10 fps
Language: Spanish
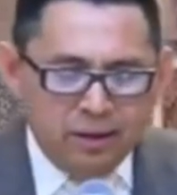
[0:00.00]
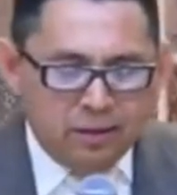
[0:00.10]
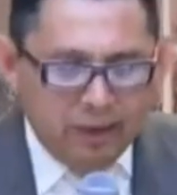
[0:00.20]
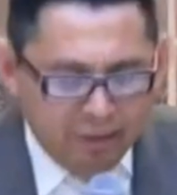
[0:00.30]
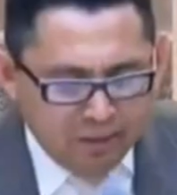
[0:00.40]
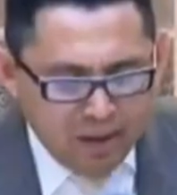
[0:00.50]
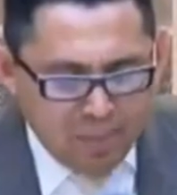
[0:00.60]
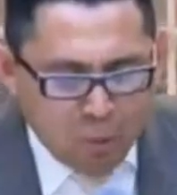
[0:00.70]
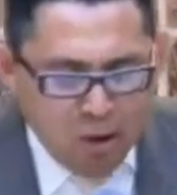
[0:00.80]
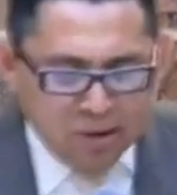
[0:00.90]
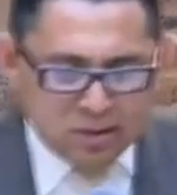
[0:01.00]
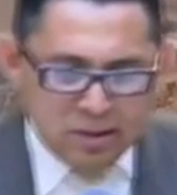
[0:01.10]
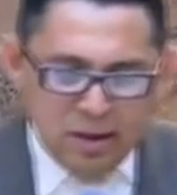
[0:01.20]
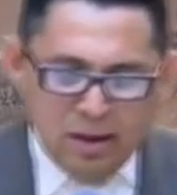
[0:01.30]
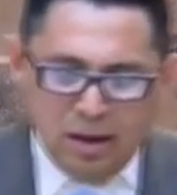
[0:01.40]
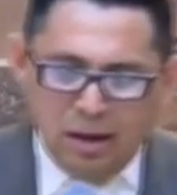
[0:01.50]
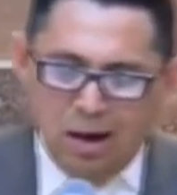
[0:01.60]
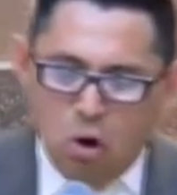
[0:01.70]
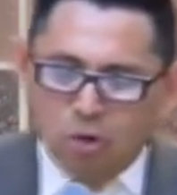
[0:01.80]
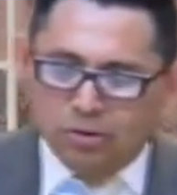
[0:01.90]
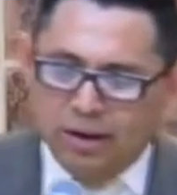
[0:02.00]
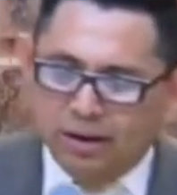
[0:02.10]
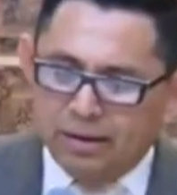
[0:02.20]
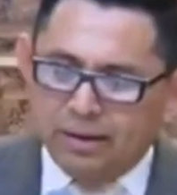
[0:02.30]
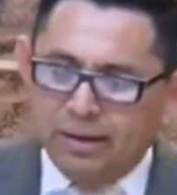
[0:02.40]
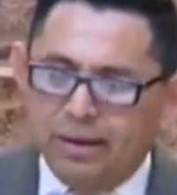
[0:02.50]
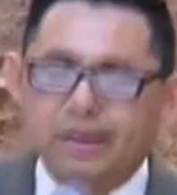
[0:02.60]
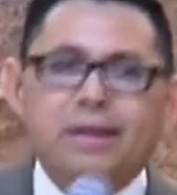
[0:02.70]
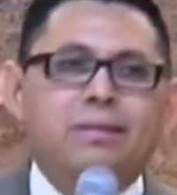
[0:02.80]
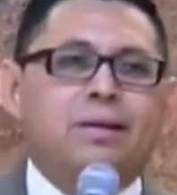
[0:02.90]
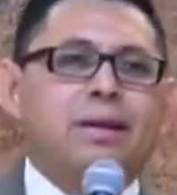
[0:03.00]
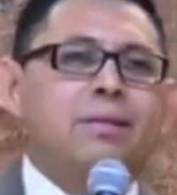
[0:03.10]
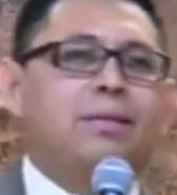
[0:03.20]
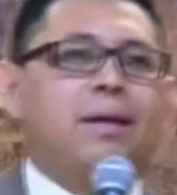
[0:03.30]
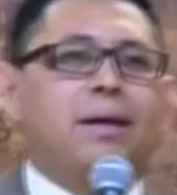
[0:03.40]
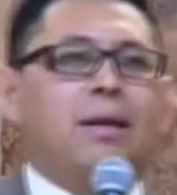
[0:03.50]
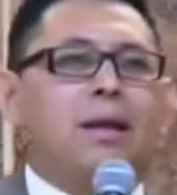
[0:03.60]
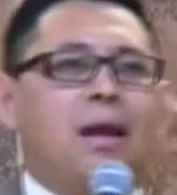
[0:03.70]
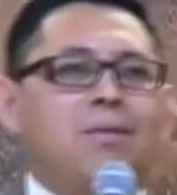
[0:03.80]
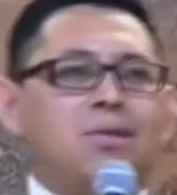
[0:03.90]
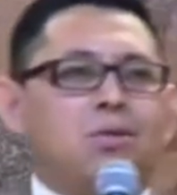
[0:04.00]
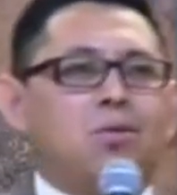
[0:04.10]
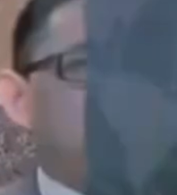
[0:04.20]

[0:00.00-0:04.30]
Entiende pues la orden y entiende la